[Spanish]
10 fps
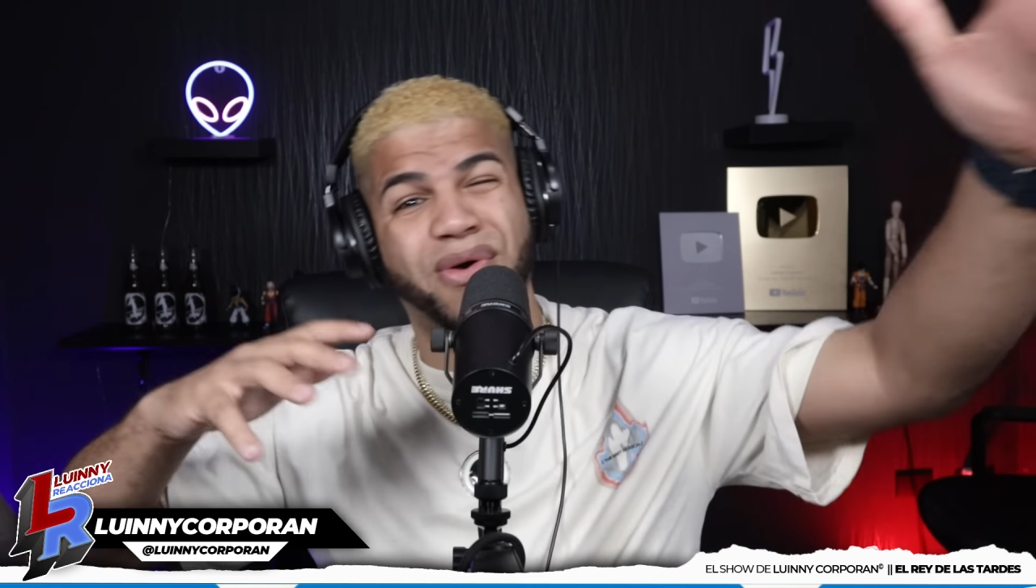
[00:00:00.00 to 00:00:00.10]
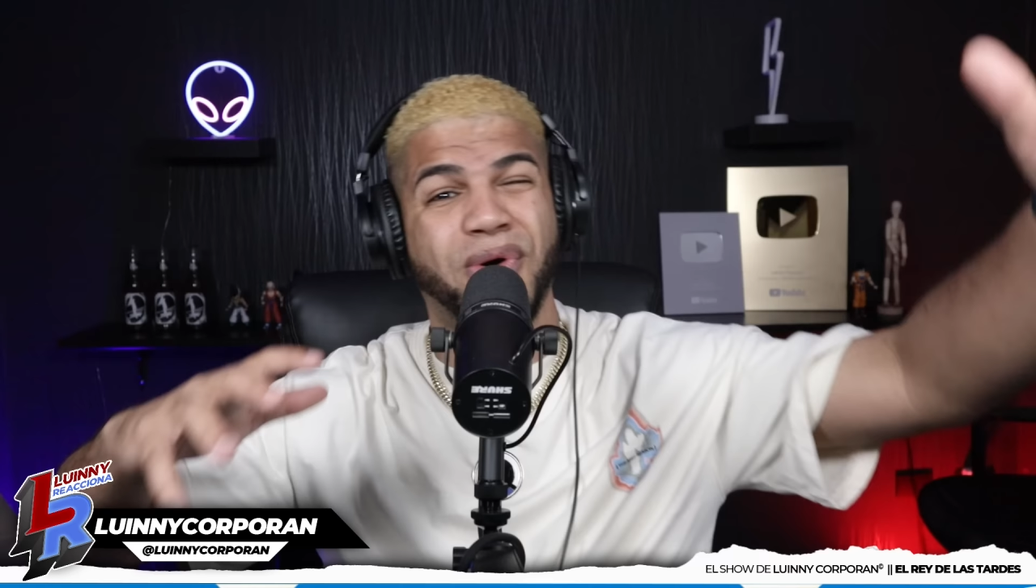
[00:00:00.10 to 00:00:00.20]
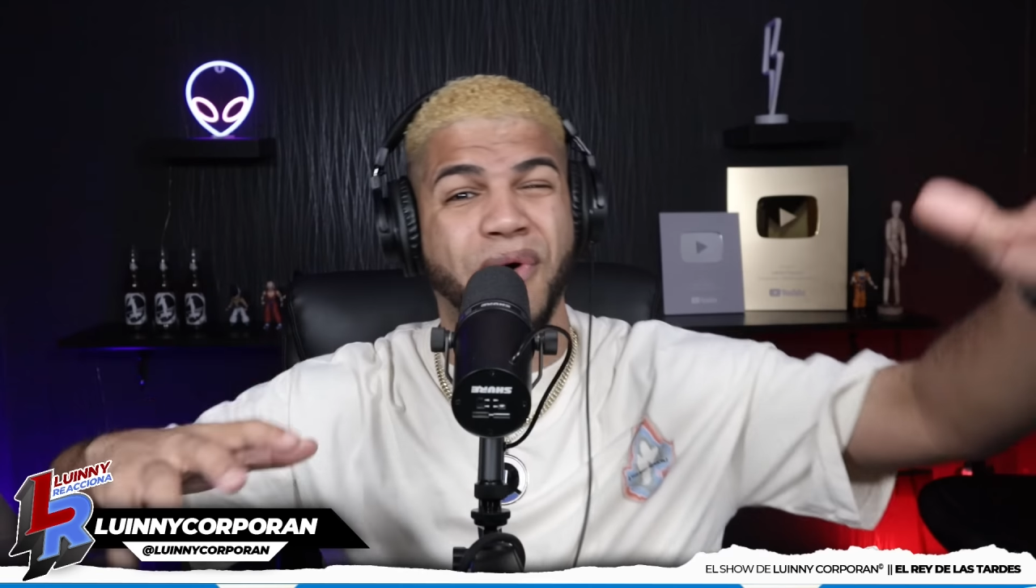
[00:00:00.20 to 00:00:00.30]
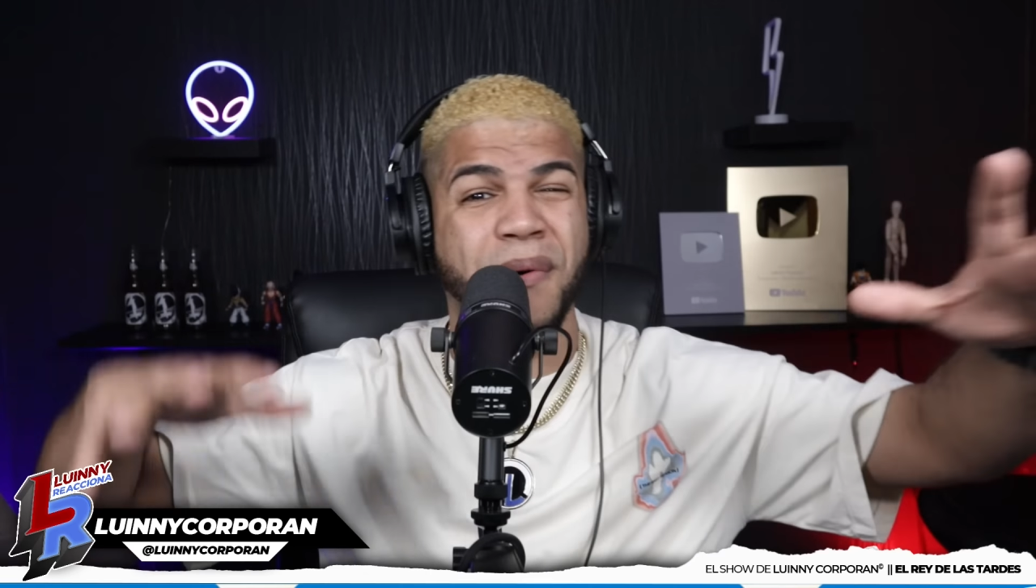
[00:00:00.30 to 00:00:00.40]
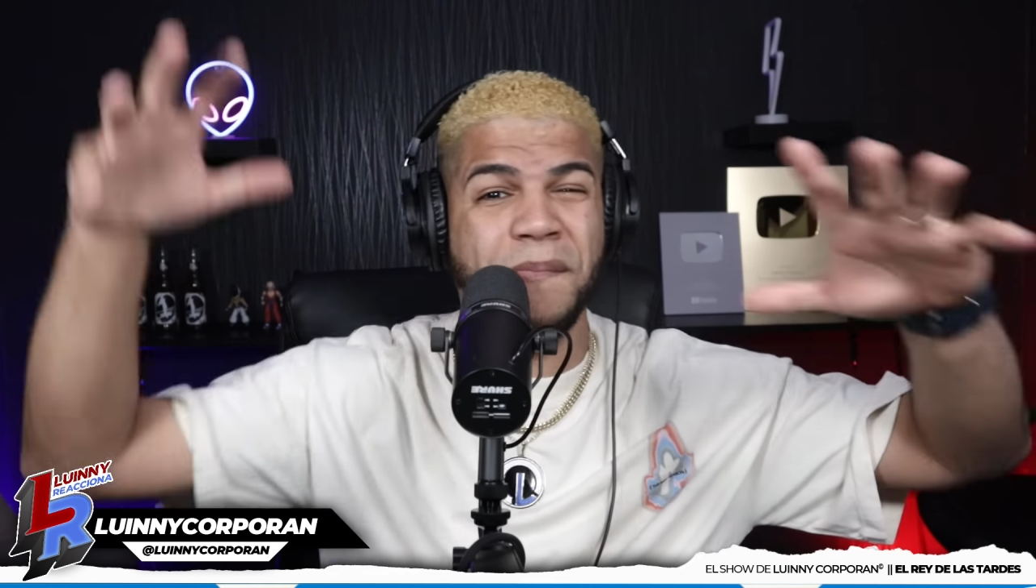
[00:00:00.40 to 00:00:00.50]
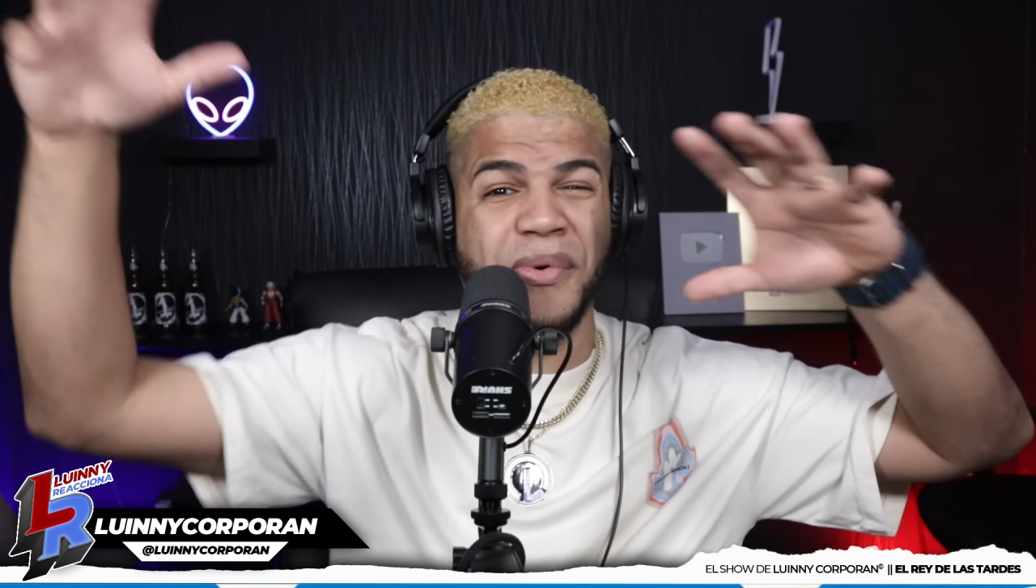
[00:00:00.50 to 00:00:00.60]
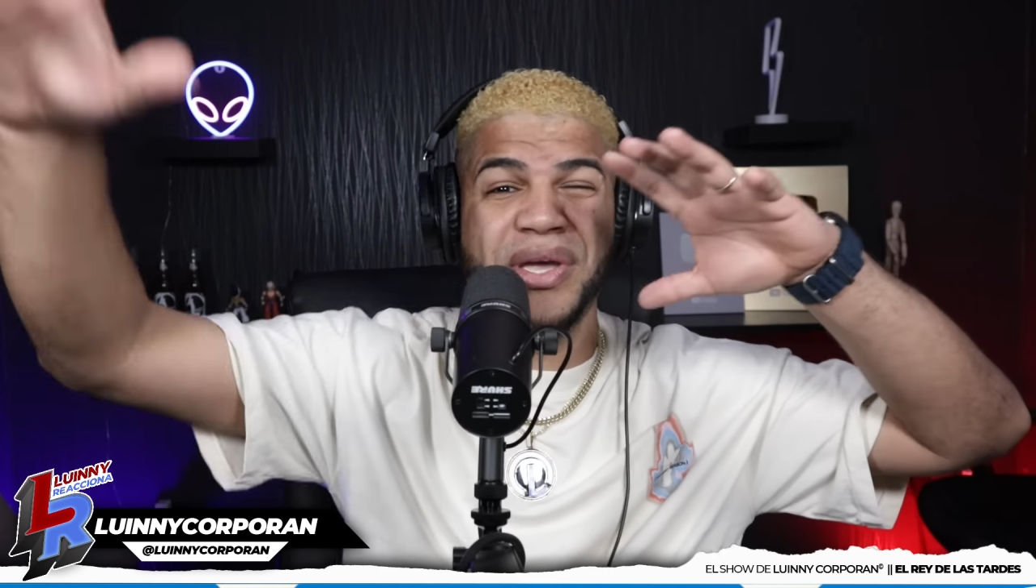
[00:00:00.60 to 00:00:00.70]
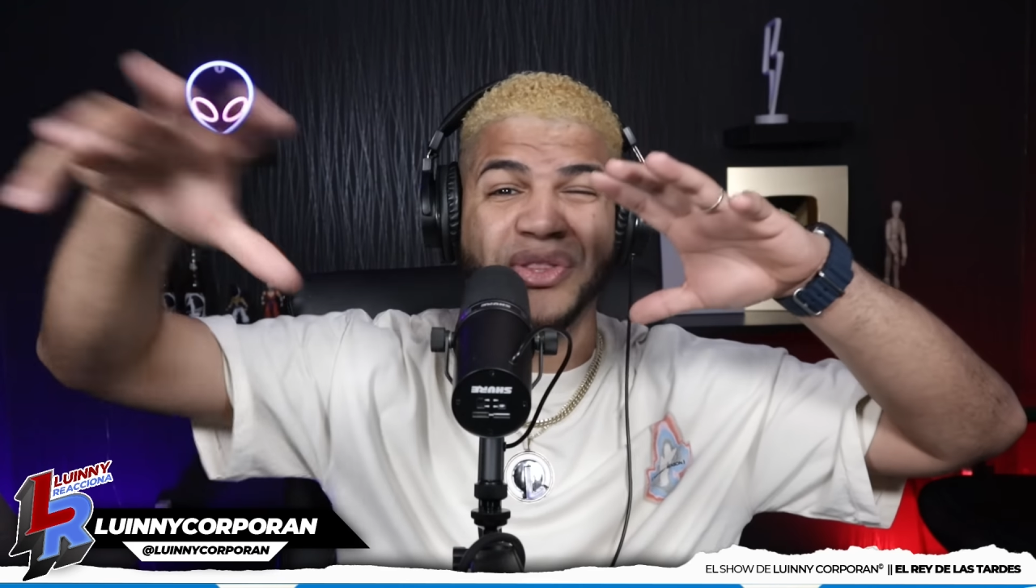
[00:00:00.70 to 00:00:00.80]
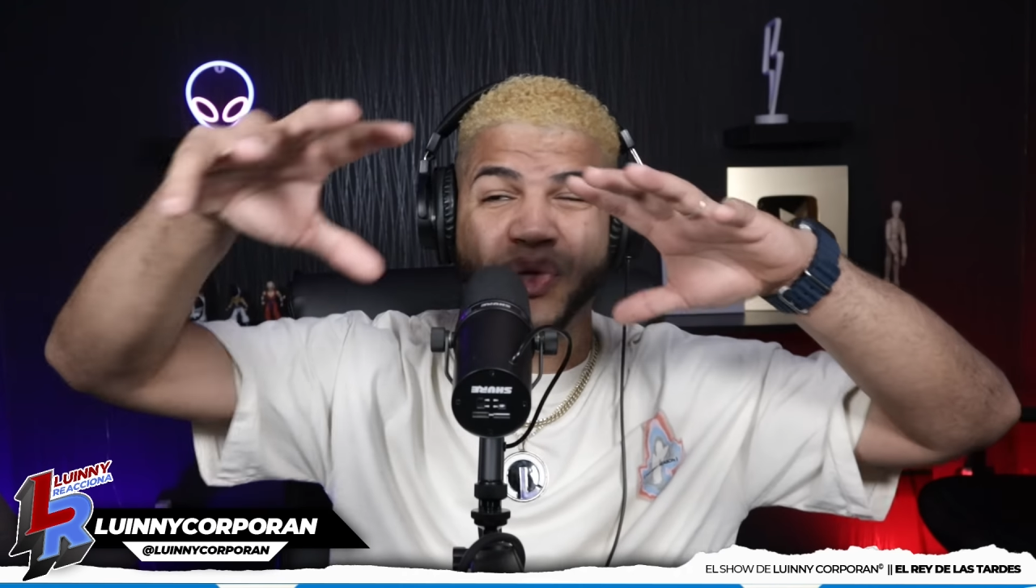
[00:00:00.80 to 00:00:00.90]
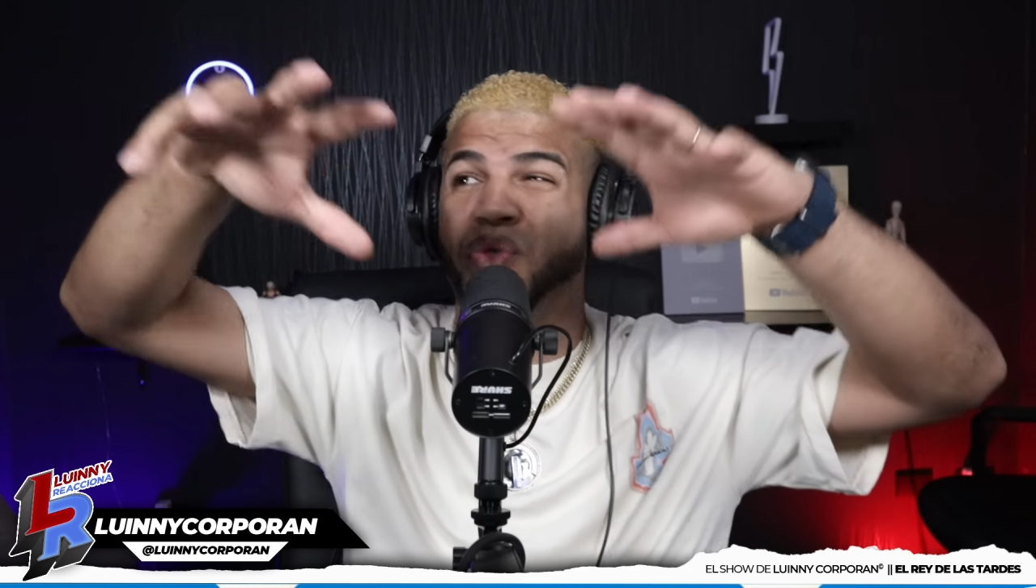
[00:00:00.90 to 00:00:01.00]
compro y
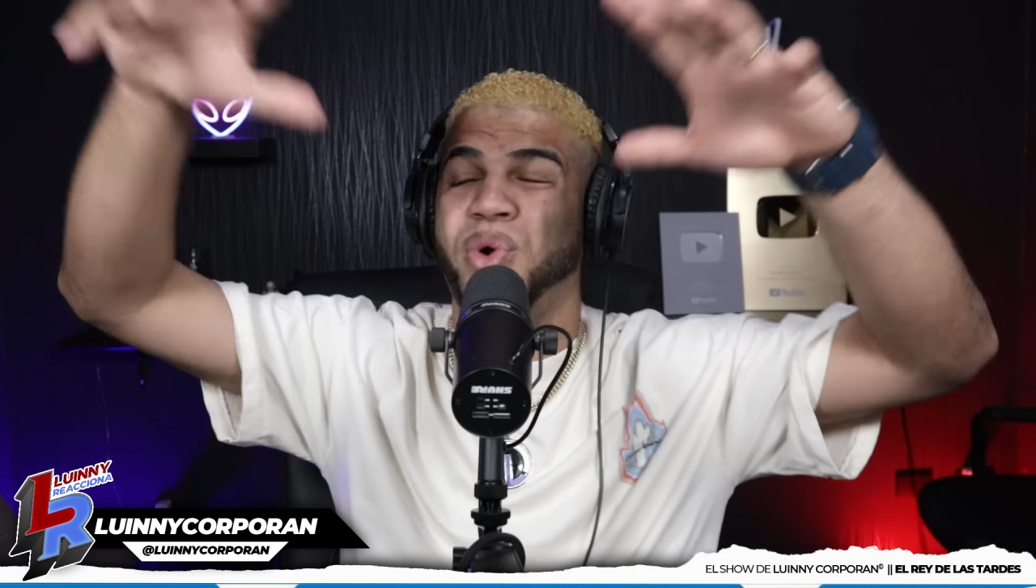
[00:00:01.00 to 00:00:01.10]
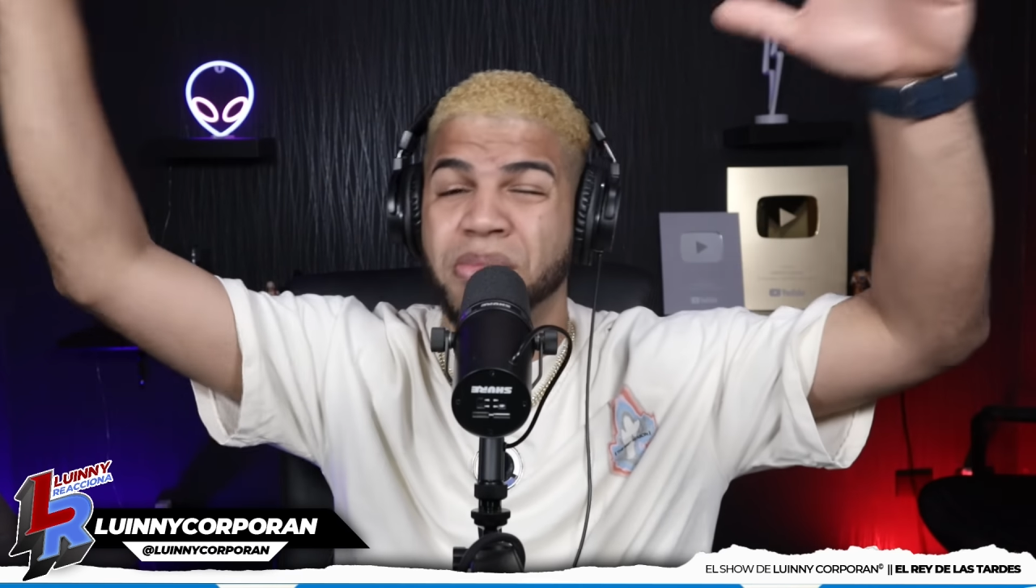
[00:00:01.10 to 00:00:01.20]
todo el